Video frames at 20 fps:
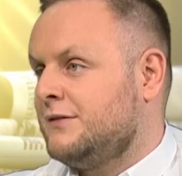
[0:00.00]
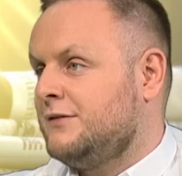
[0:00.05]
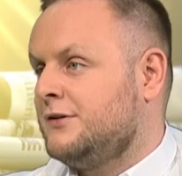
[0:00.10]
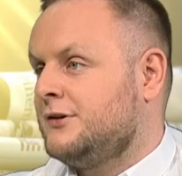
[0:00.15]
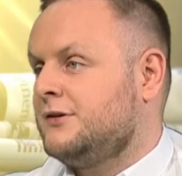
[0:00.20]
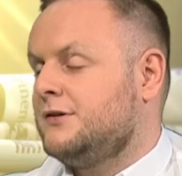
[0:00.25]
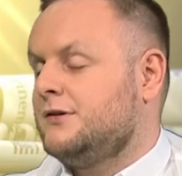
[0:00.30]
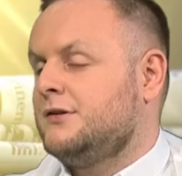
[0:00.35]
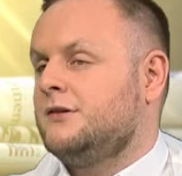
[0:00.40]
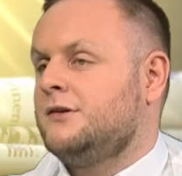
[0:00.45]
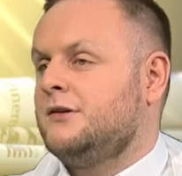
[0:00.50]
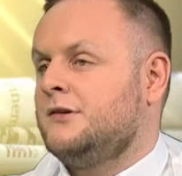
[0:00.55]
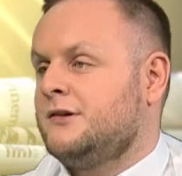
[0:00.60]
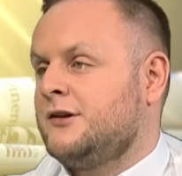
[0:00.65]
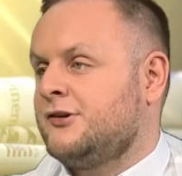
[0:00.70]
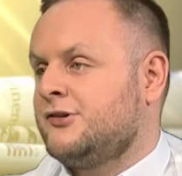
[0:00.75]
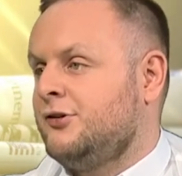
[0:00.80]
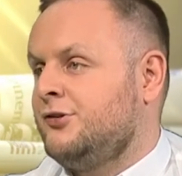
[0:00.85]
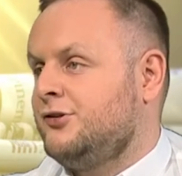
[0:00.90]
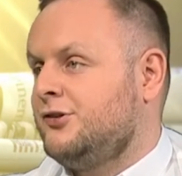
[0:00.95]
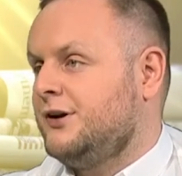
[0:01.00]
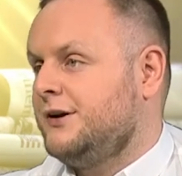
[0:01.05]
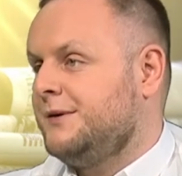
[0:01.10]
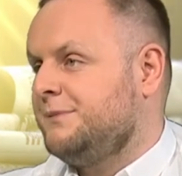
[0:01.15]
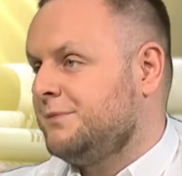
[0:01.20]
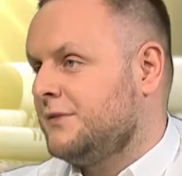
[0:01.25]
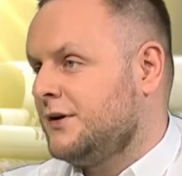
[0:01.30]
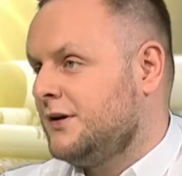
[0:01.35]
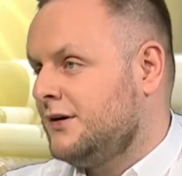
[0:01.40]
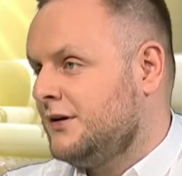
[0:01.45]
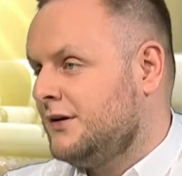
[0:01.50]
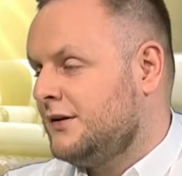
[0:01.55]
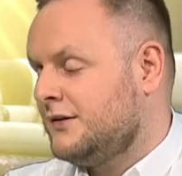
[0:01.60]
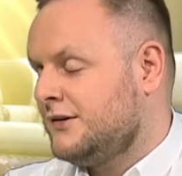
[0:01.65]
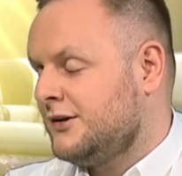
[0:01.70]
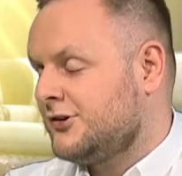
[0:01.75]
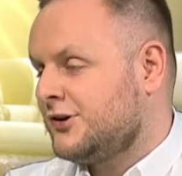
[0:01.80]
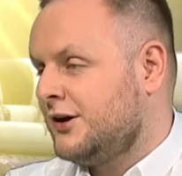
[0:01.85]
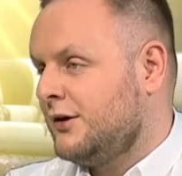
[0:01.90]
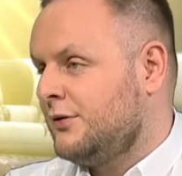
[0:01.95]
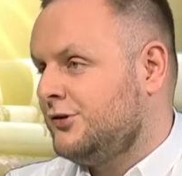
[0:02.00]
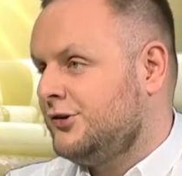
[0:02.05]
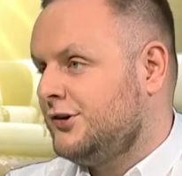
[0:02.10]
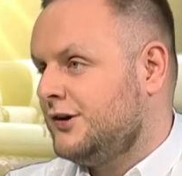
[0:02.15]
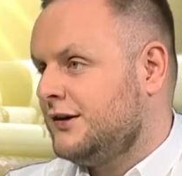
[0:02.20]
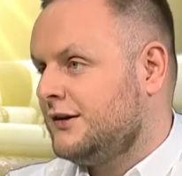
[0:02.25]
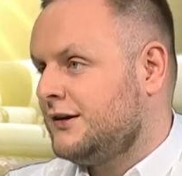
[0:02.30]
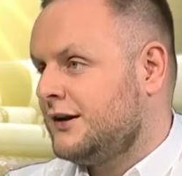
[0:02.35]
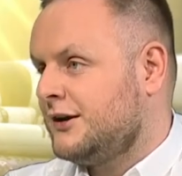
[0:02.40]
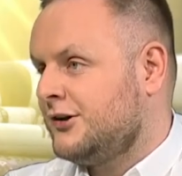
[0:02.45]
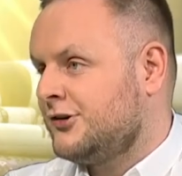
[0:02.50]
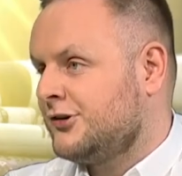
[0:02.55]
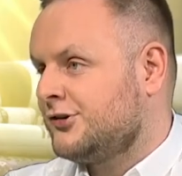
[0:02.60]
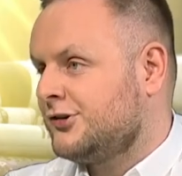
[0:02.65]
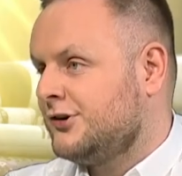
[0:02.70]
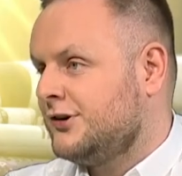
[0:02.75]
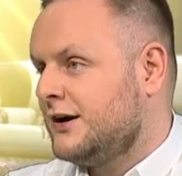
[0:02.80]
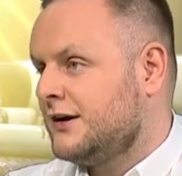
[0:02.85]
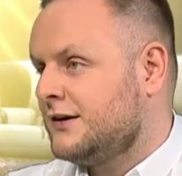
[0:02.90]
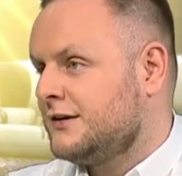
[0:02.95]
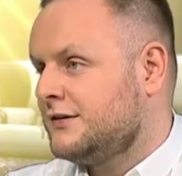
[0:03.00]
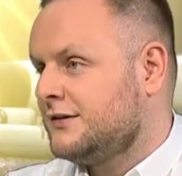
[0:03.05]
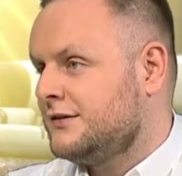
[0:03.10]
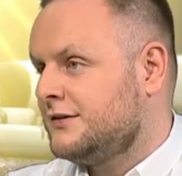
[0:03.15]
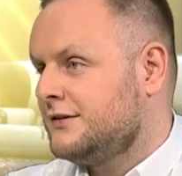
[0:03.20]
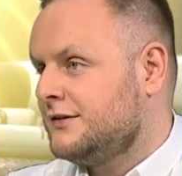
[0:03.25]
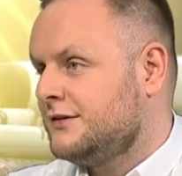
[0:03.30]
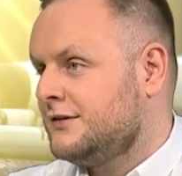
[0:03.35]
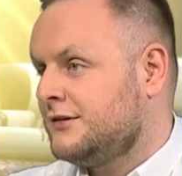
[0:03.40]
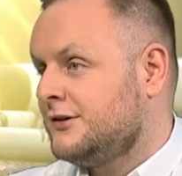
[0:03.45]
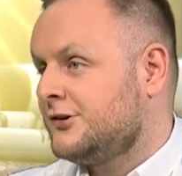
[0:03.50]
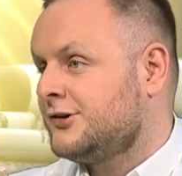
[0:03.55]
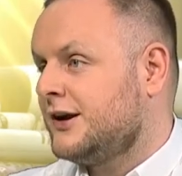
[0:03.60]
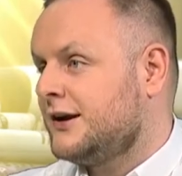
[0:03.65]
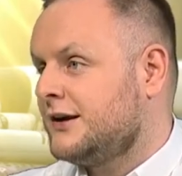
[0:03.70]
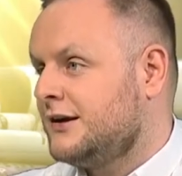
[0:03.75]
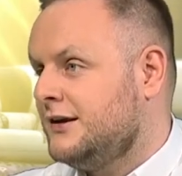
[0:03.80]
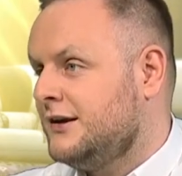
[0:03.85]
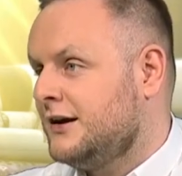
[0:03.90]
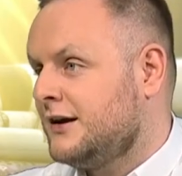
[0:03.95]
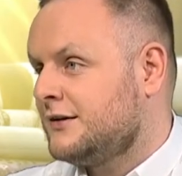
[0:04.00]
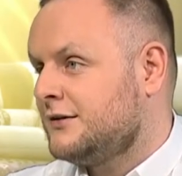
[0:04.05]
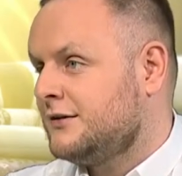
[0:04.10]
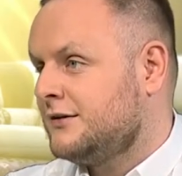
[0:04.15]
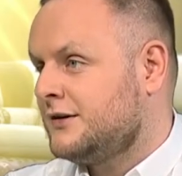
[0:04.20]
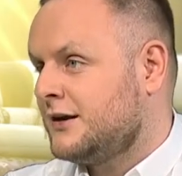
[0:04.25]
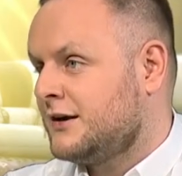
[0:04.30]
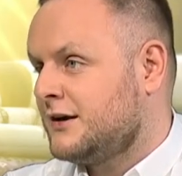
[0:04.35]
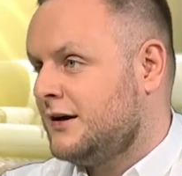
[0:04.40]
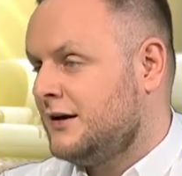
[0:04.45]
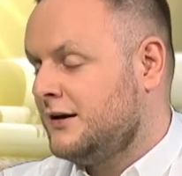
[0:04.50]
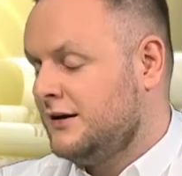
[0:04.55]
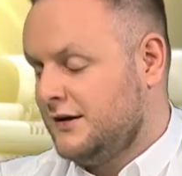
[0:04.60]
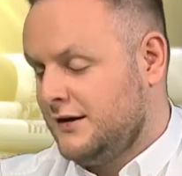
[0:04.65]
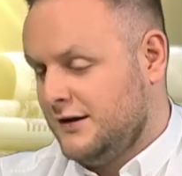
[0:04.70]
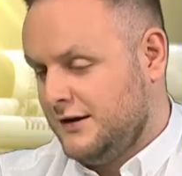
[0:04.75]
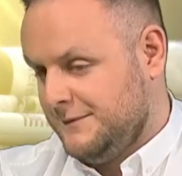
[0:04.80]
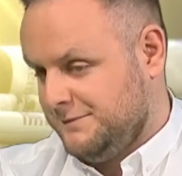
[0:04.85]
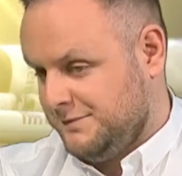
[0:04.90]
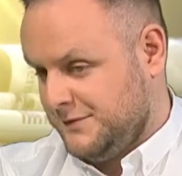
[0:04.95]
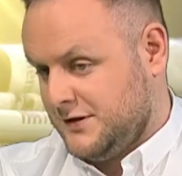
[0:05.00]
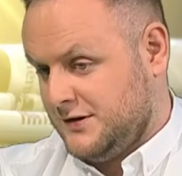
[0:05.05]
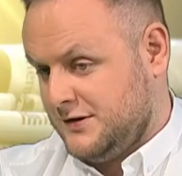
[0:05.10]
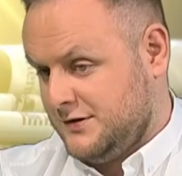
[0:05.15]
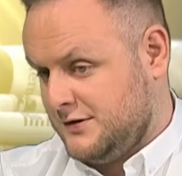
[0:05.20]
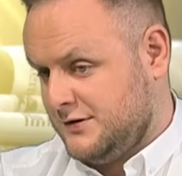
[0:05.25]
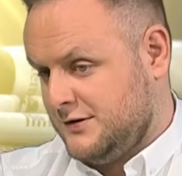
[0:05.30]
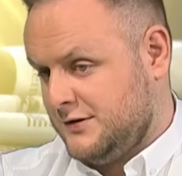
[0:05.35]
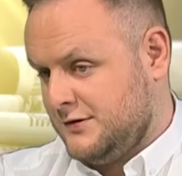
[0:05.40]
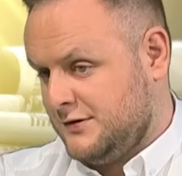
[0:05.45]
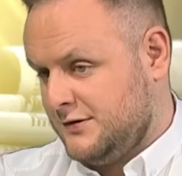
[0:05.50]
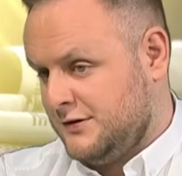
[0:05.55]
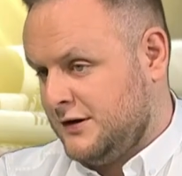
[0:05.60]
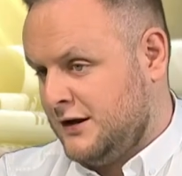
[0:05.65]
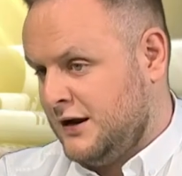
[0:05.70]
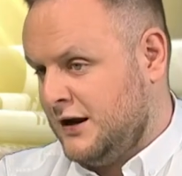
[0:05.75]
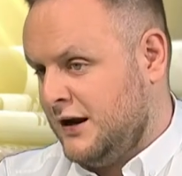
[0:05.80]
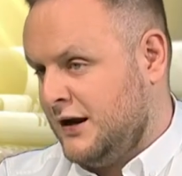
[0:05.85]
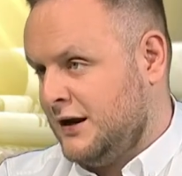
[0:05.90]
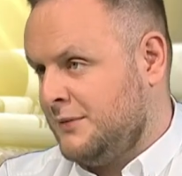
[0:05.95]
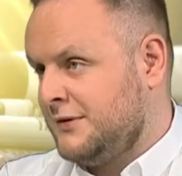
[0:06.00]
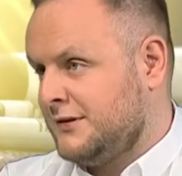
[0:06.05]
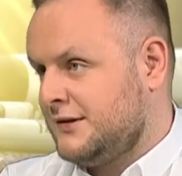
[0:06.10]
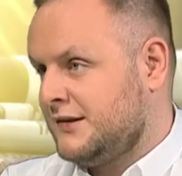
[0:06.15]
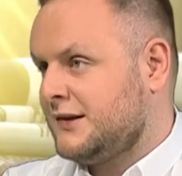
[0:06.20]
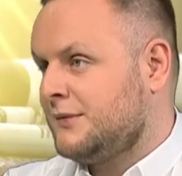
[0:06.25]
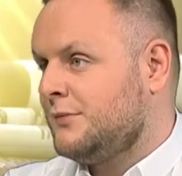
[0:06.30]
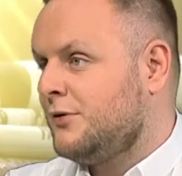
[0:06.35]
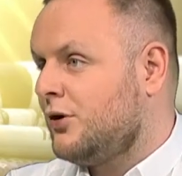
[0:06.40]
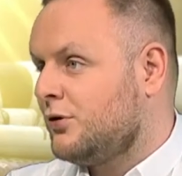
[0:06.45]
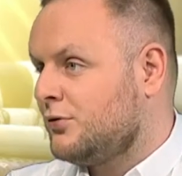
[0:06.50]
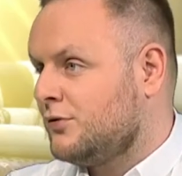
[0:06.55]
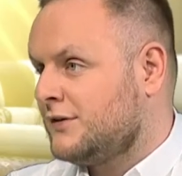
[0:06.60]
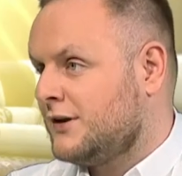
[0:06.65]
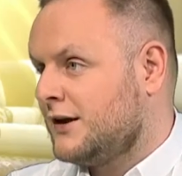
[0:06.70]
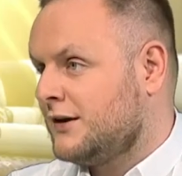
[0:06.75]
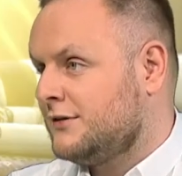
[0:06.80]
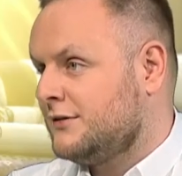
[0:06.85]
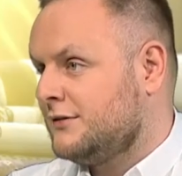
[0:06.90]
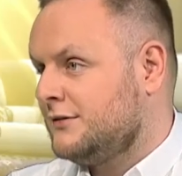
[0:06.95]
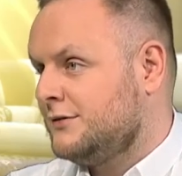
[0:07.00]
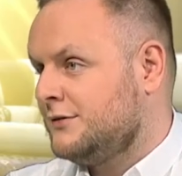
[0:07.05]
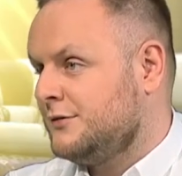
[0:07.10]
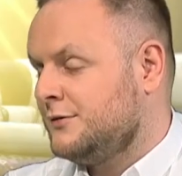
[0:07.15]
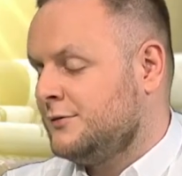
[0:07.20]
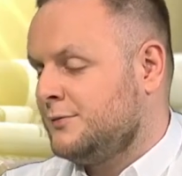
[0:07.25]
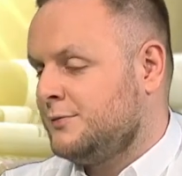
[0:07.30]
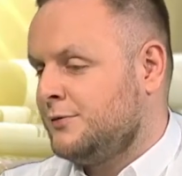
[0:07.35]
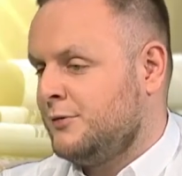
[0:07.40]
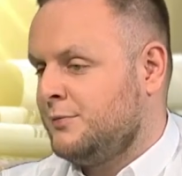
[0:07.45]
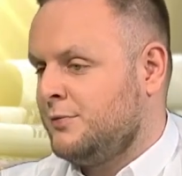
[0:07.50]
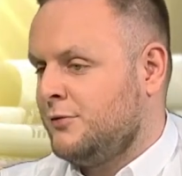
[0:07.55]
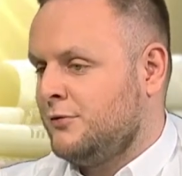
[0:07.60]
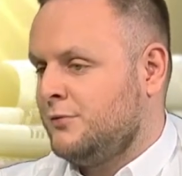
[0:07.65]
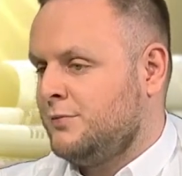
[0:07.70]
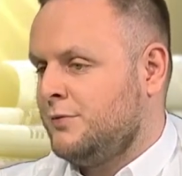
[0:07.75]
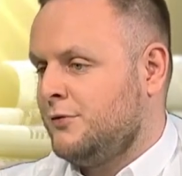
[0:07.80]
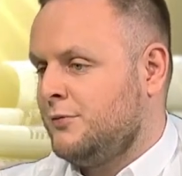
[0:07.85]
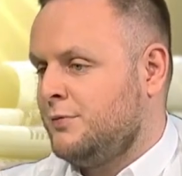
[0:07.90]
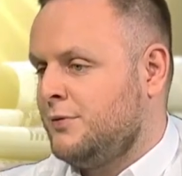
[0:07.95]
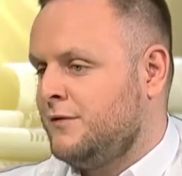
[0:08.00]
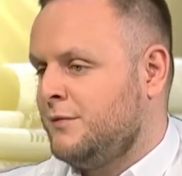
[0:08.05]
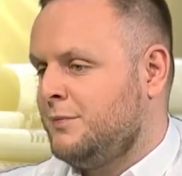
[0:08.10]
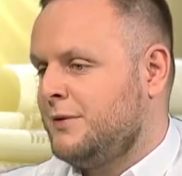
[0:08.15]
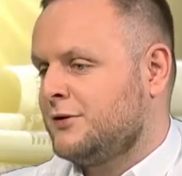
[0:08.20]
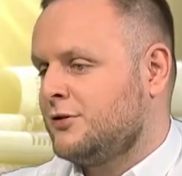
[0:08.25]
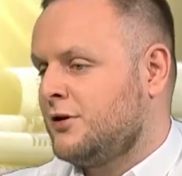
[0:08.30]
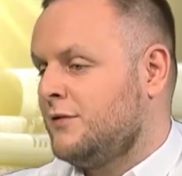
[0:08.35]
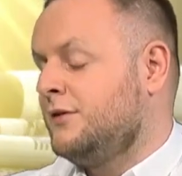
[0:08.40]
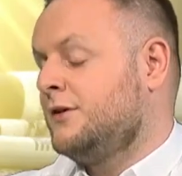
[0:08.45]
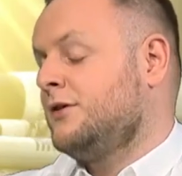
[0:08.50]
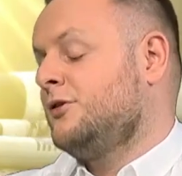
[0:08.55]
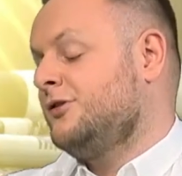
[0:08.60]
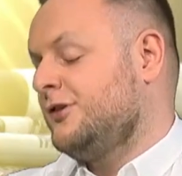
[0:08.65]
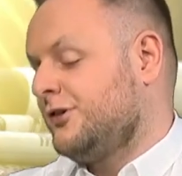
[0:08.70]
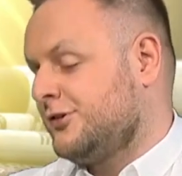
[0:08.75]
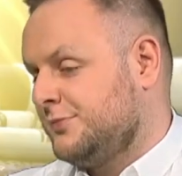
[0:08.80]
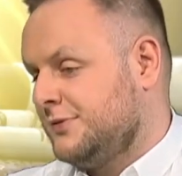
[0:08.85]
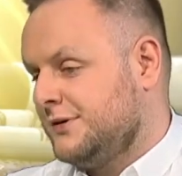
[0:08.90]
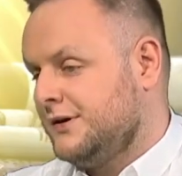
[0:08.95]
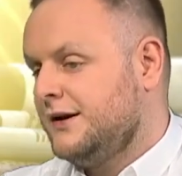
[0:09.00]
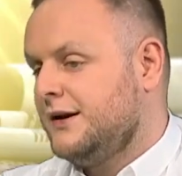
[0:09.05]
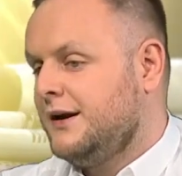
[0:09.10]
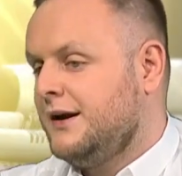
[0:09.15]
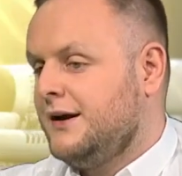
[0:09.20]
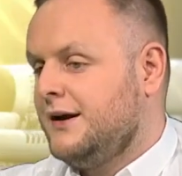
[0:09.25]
nawet y, zdarzają się, y, zdarzają się takie rzeczy jak zderzaki, jak taka e, elementy samochodów, tak? po, po, po, po wypadkowych chociażby.